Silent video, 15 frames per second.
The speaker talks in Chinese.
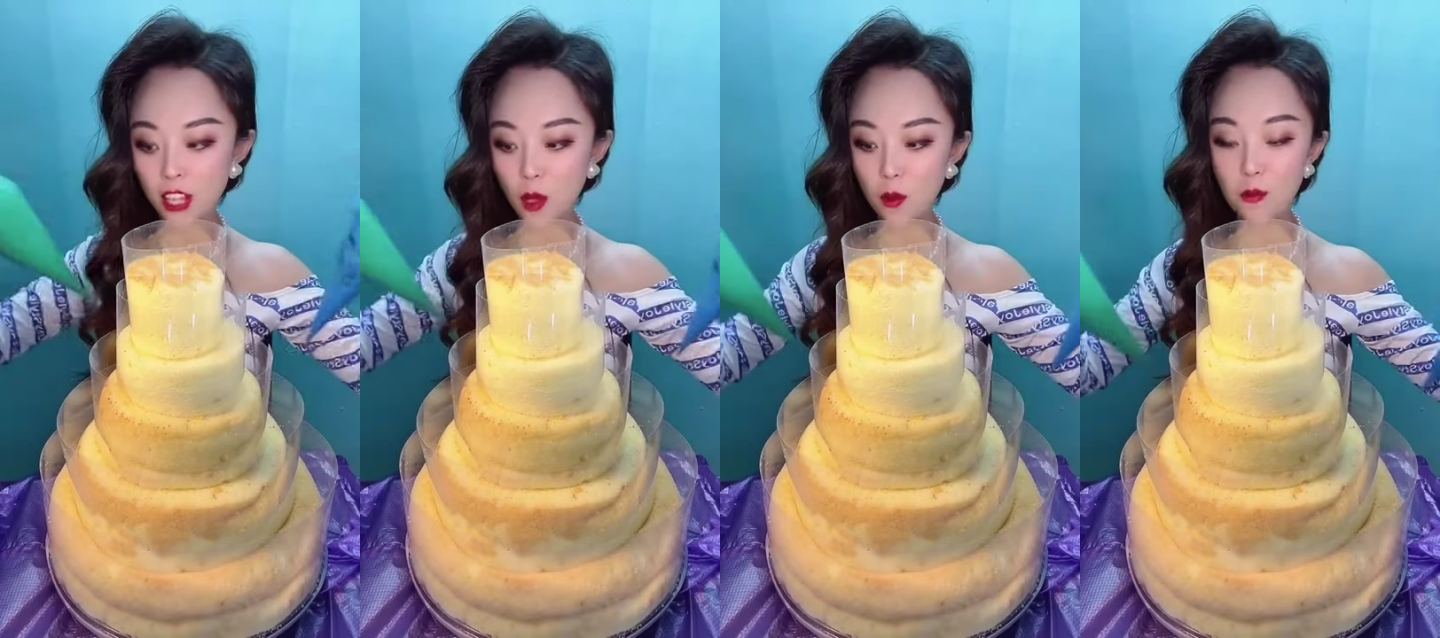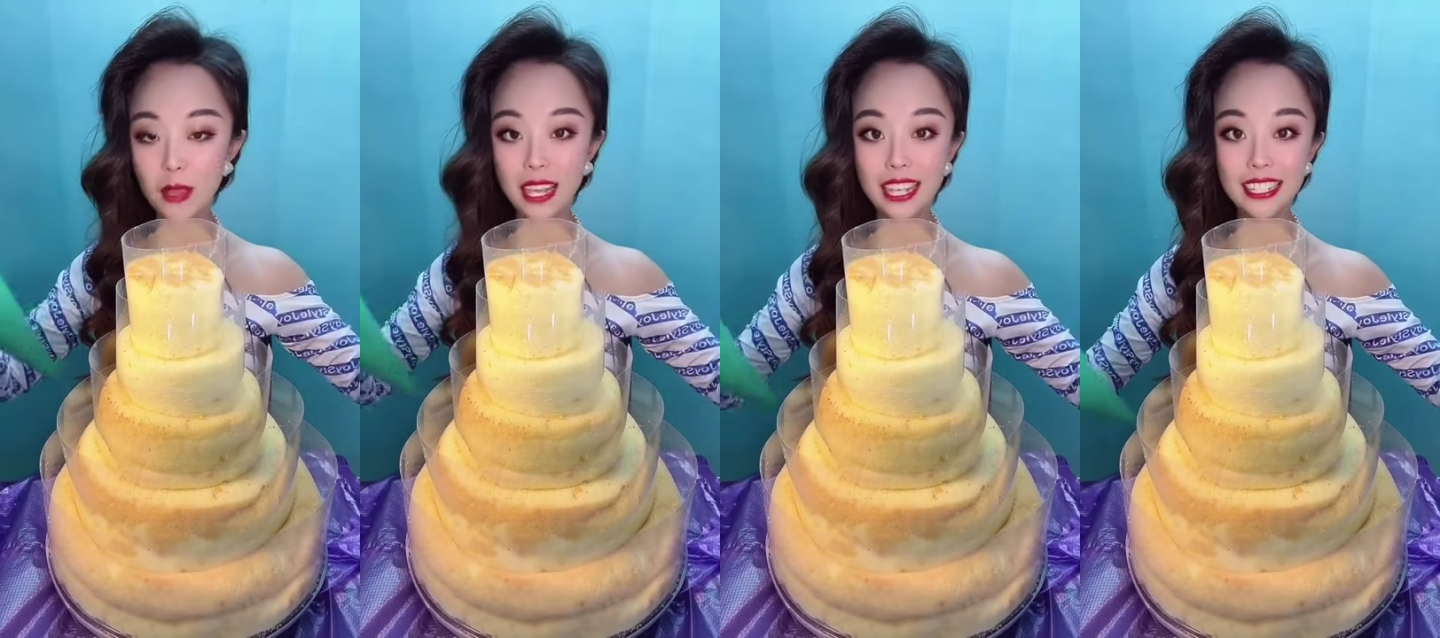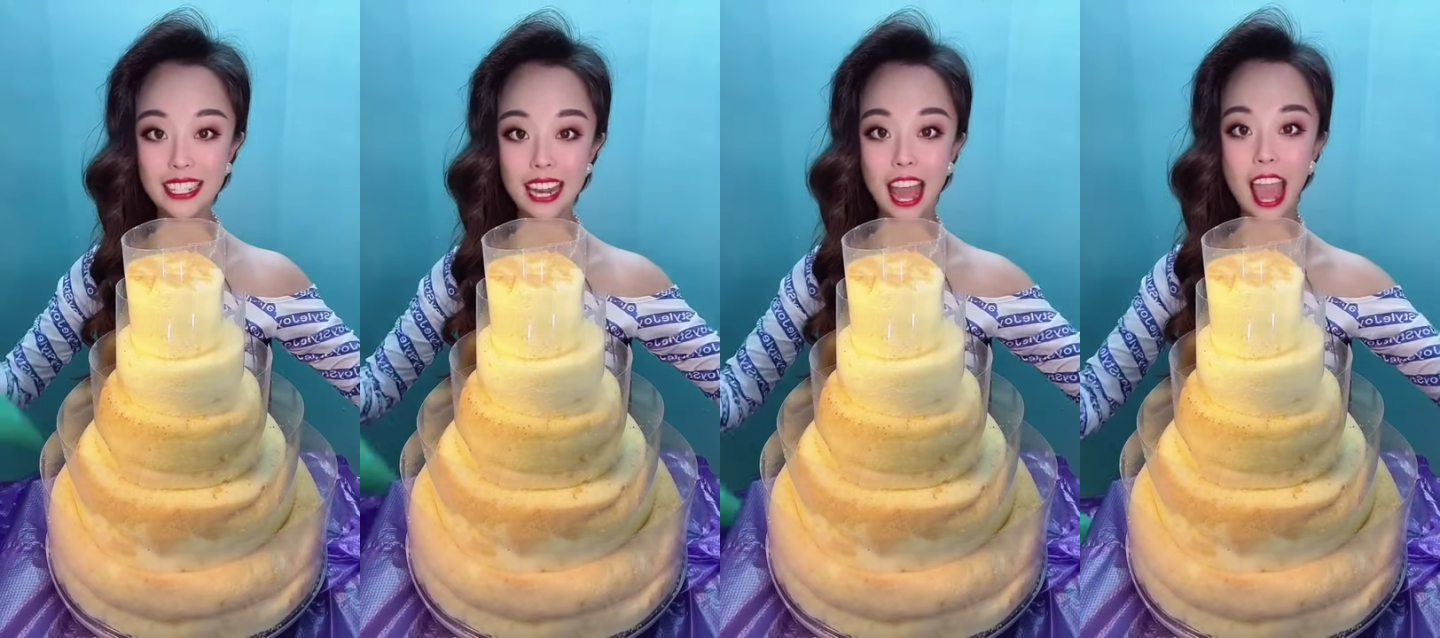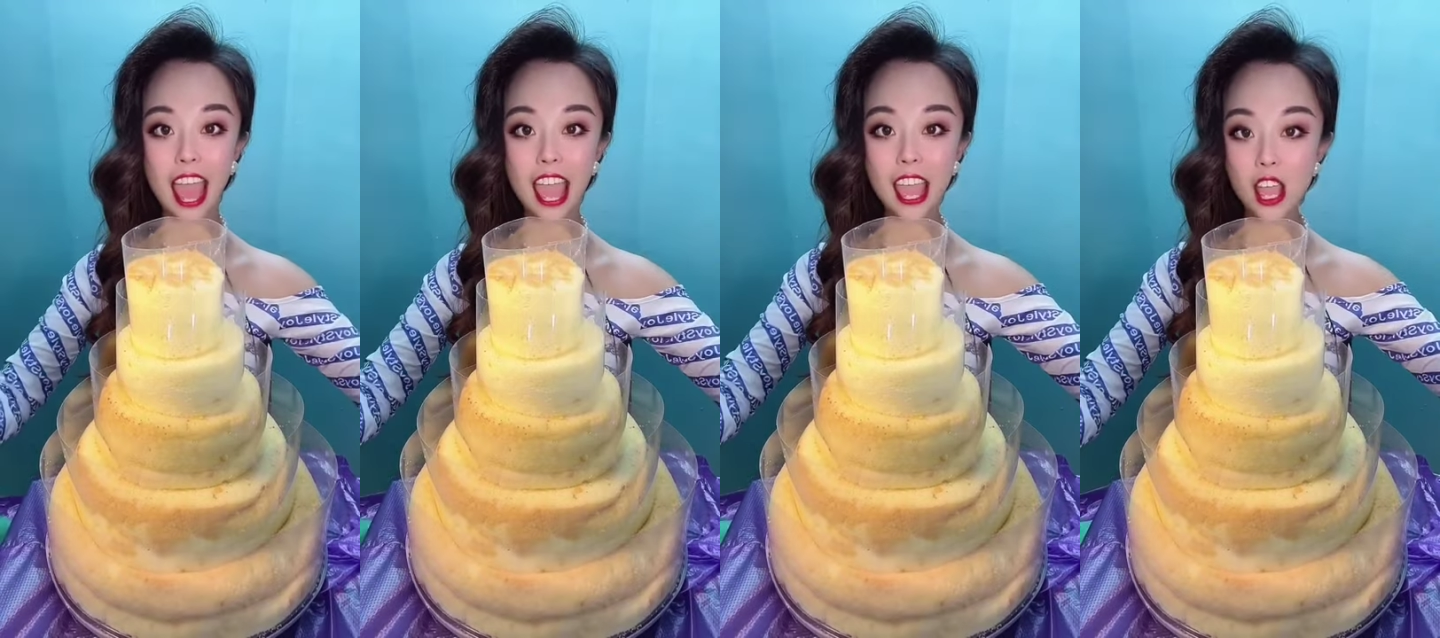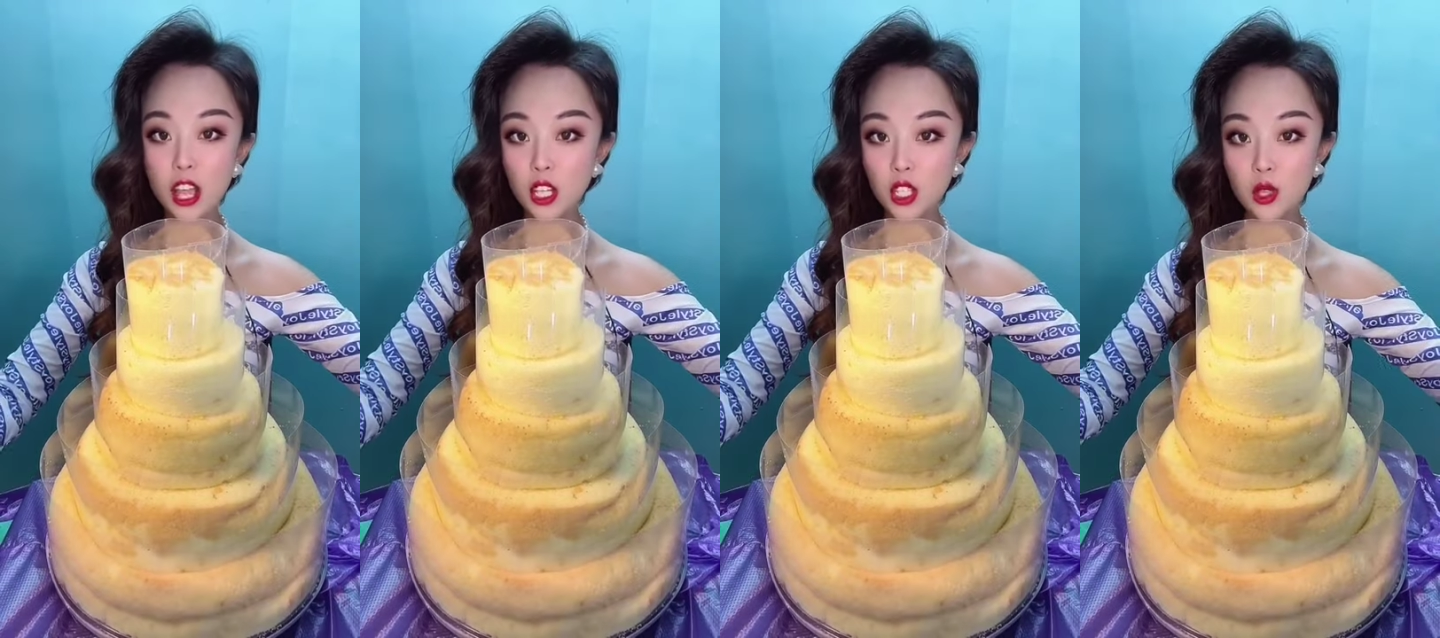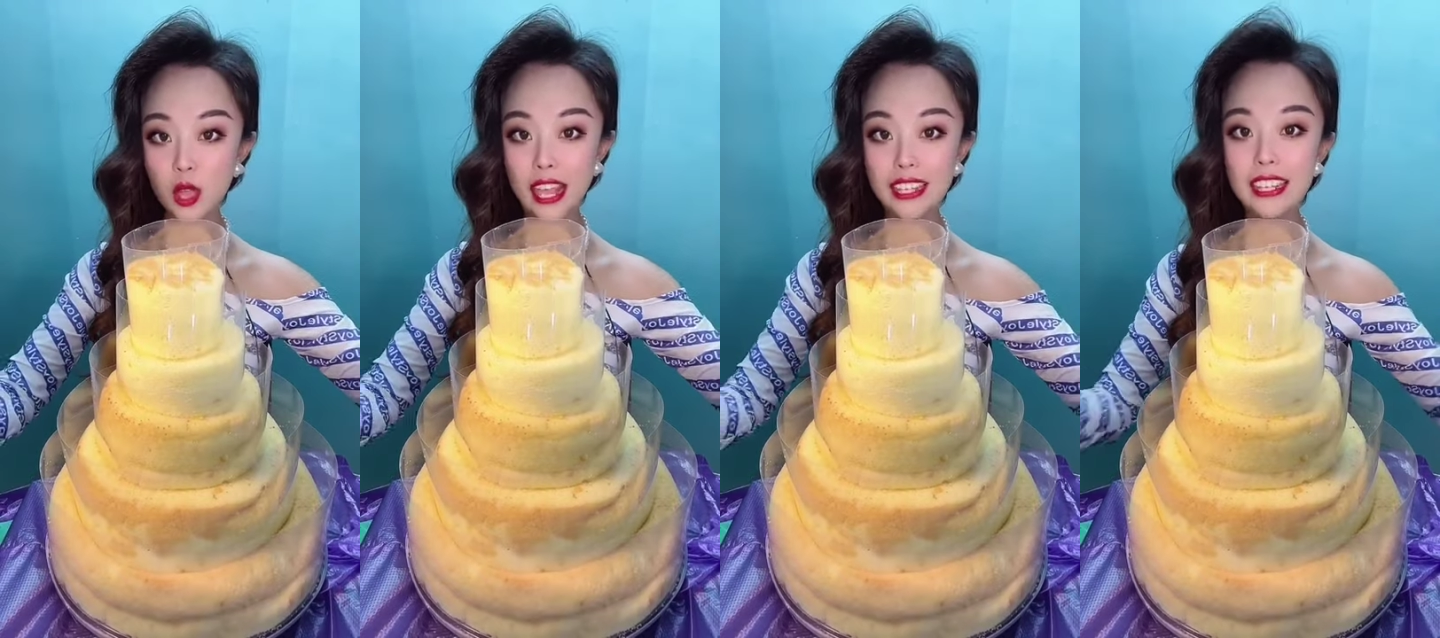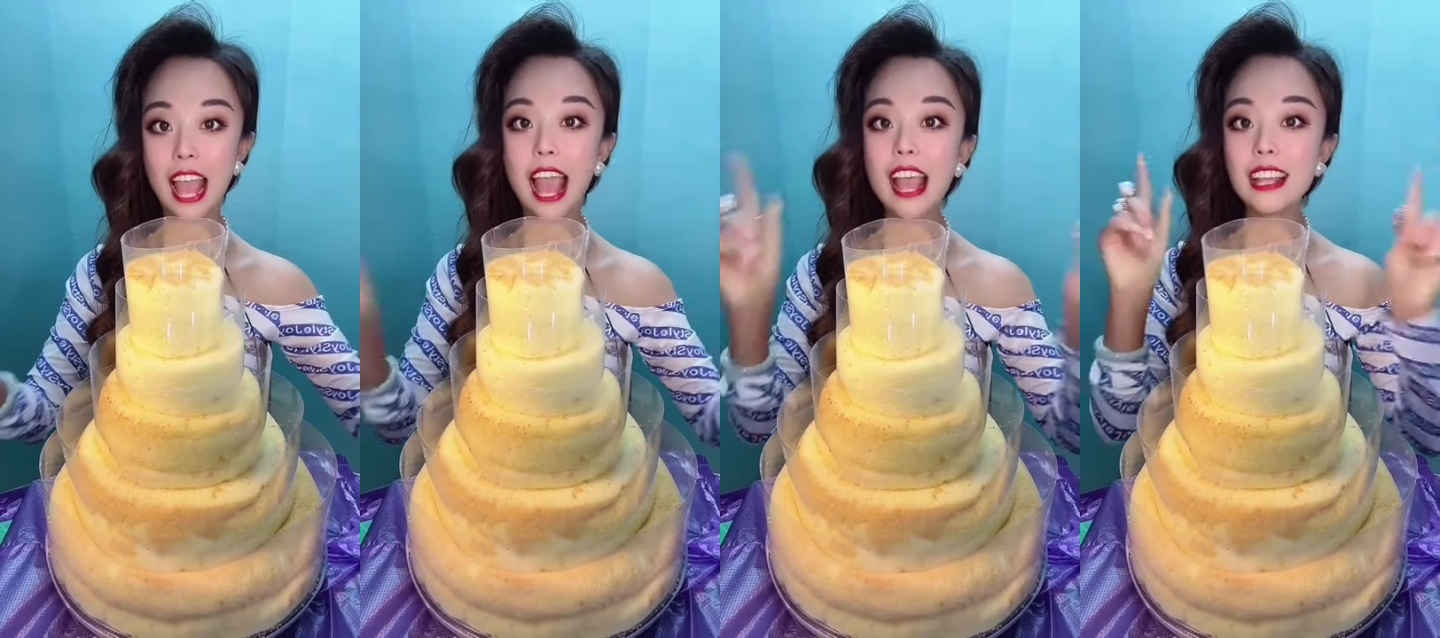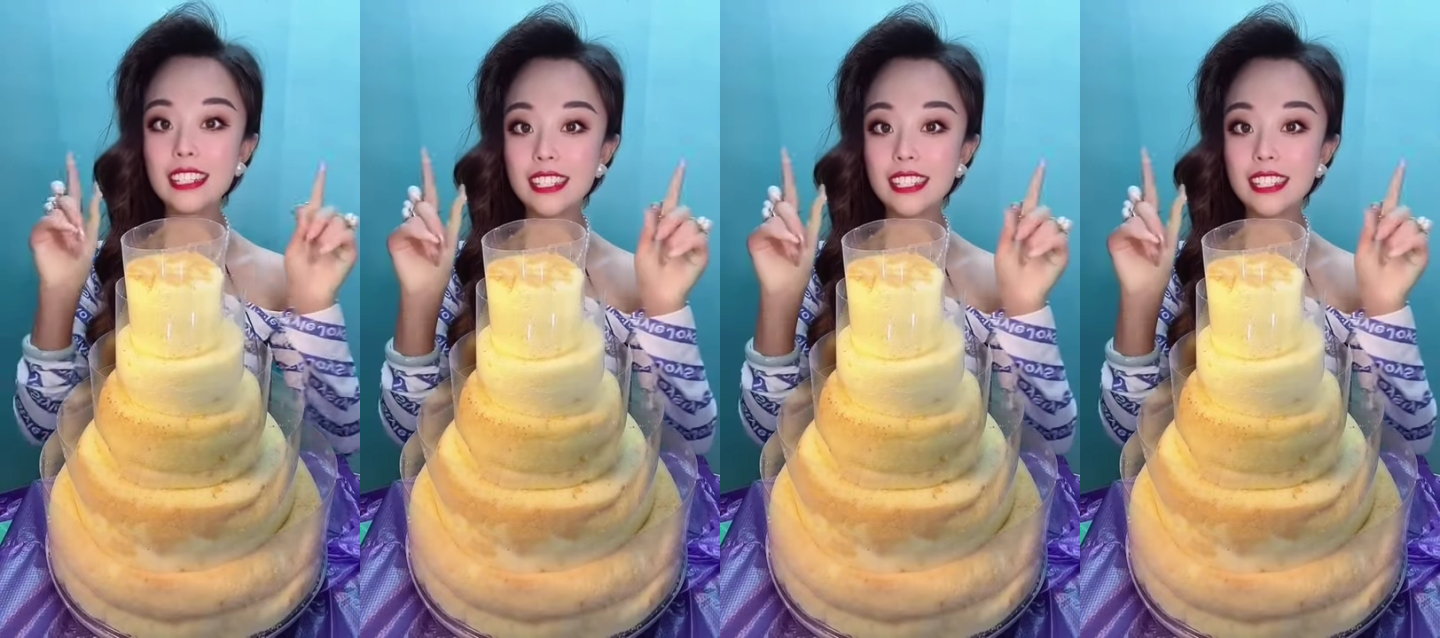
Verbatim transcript: 那我们一起来选一下，